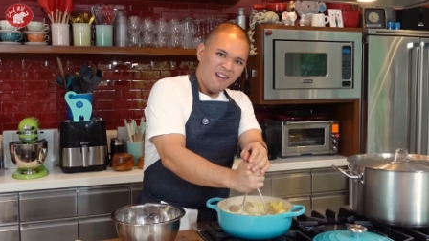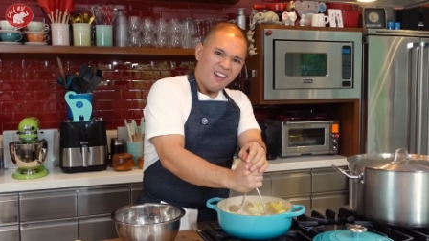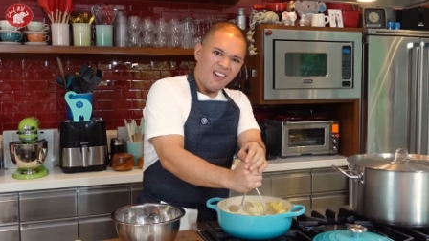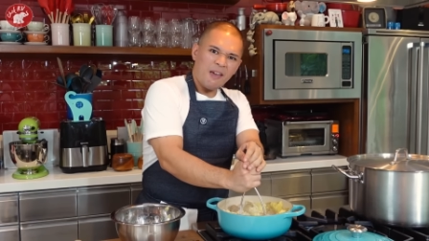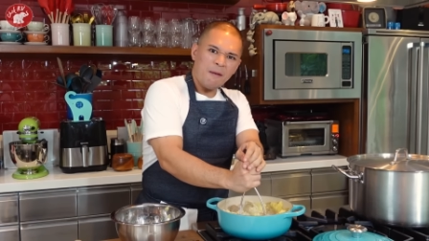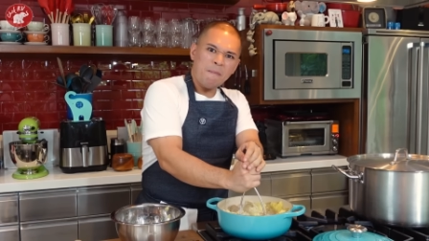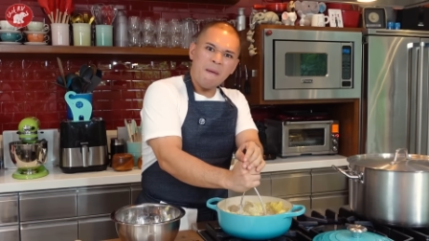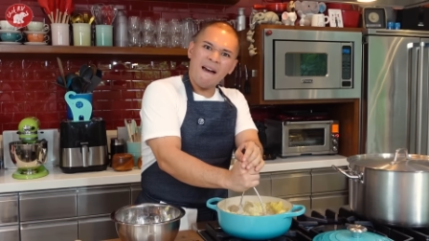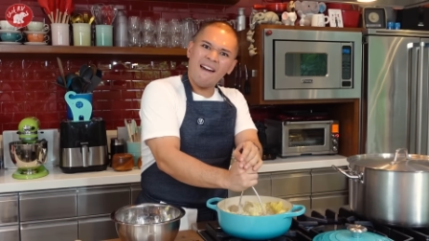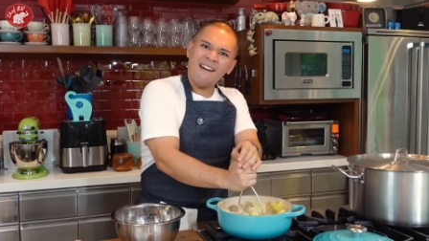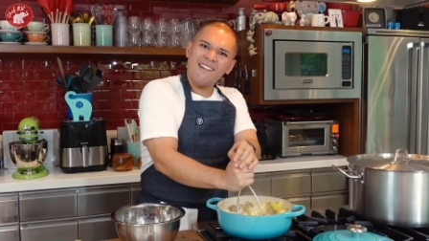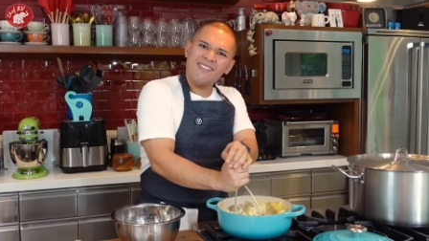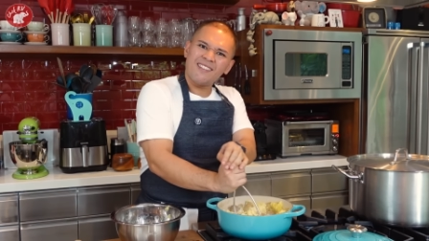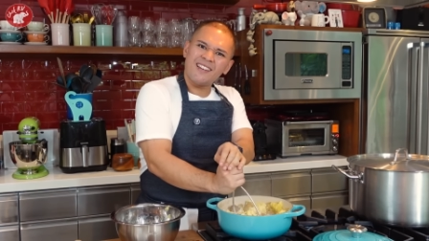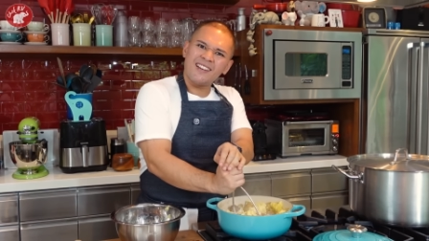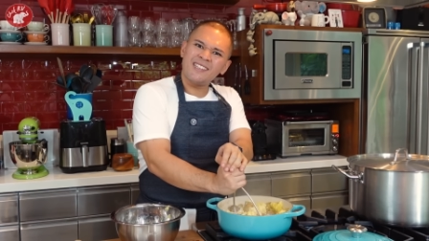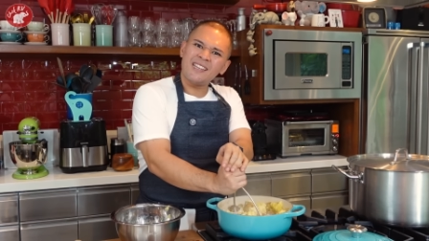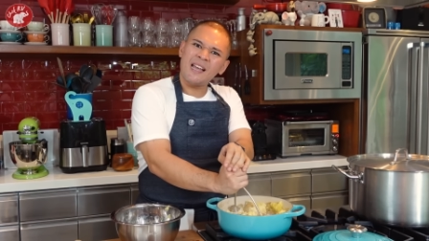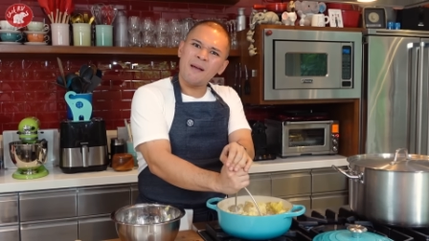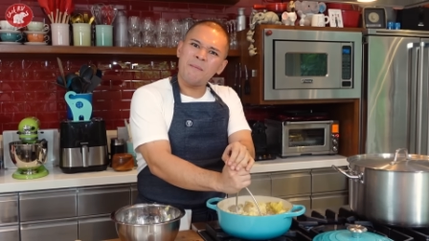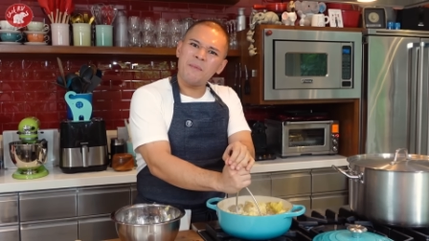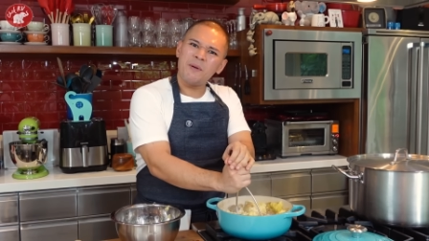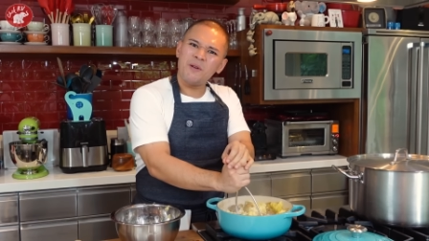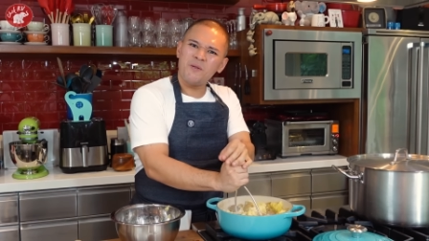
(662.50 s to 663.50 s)
Eh bakit
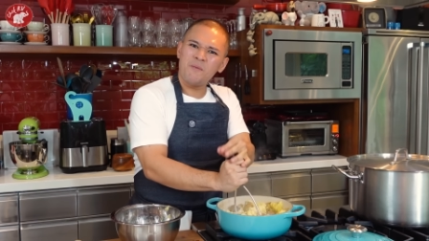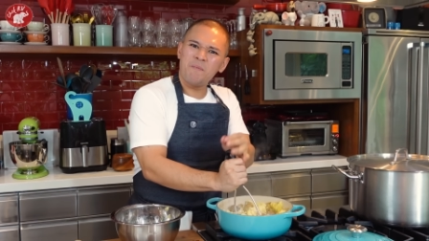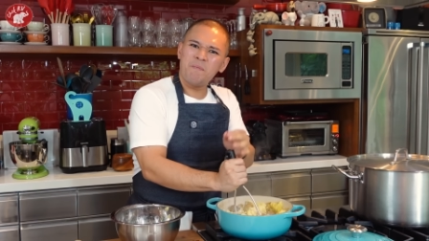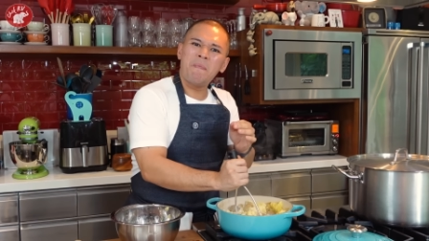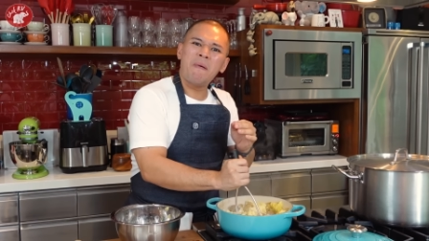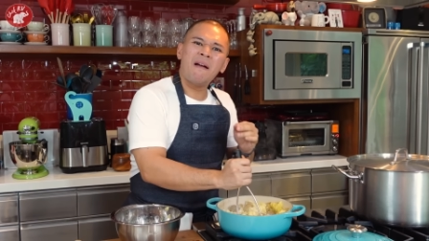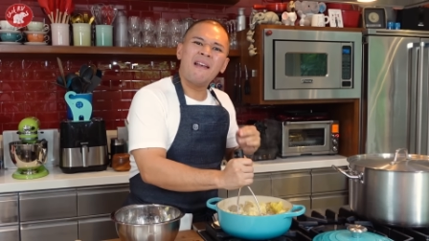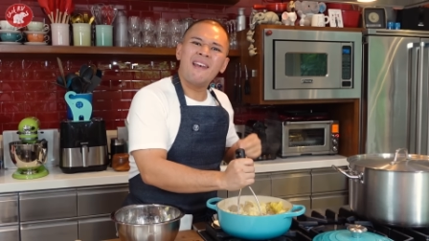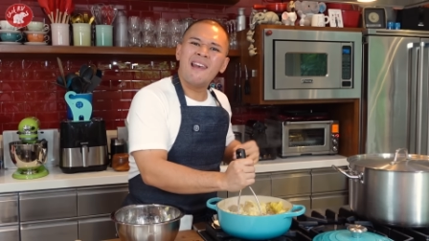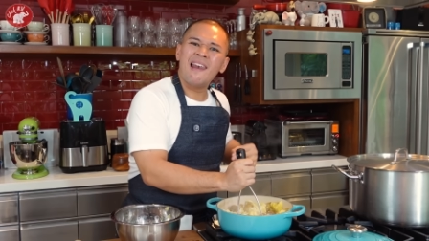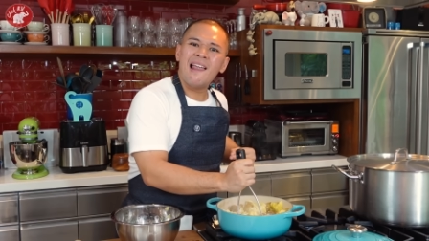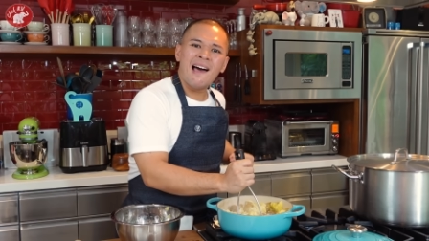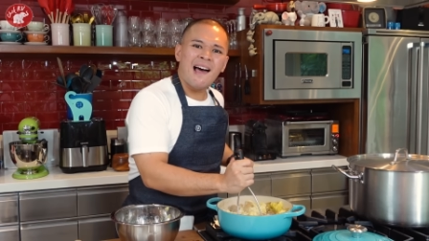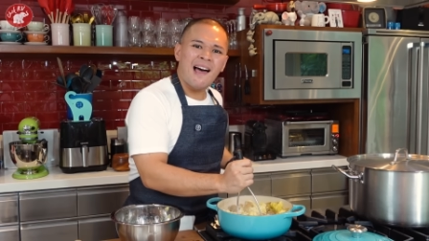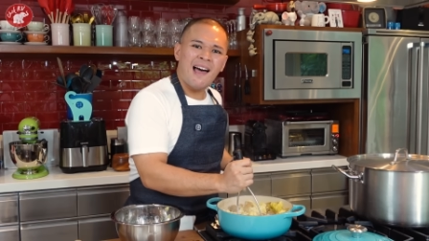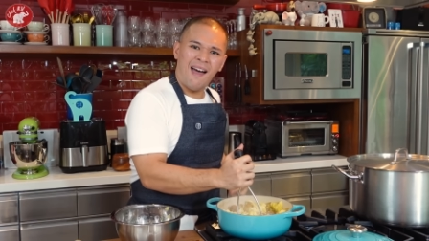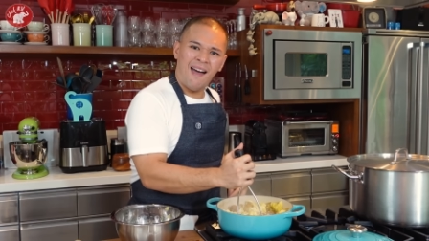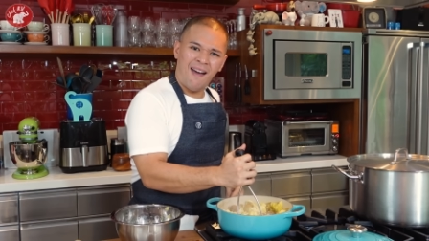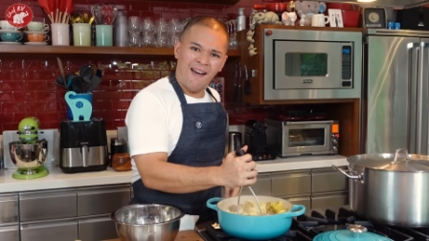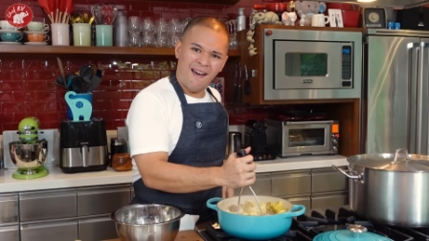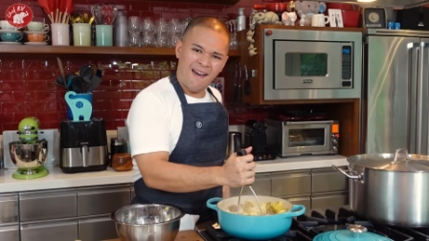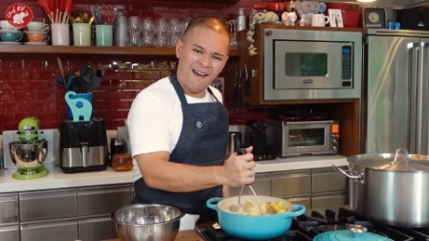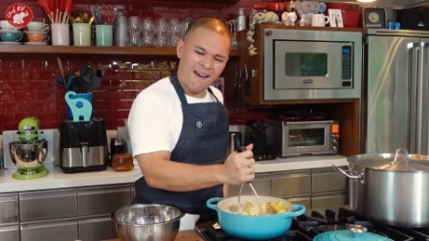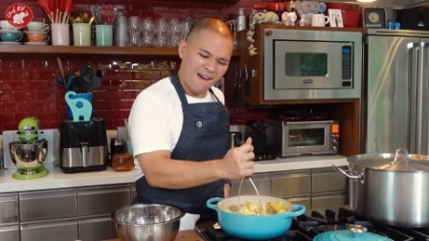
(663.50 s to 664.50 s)
kasama yung
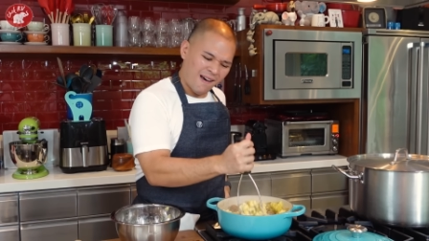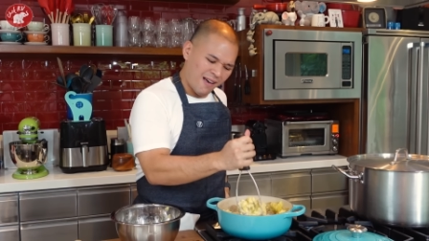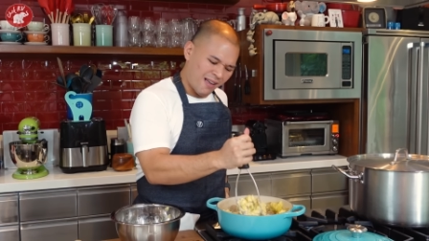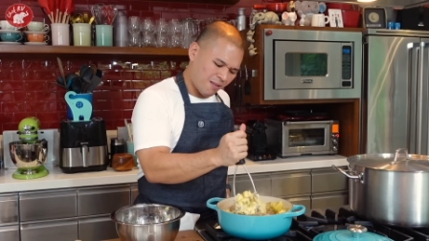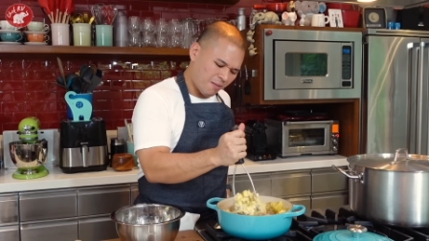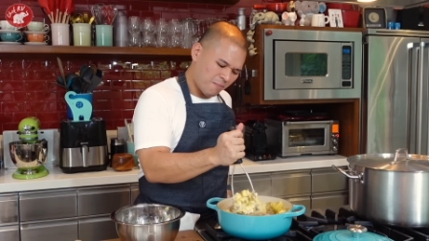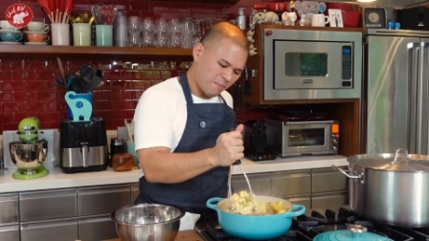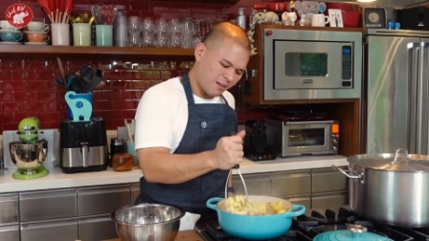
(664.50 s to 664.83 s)
balat?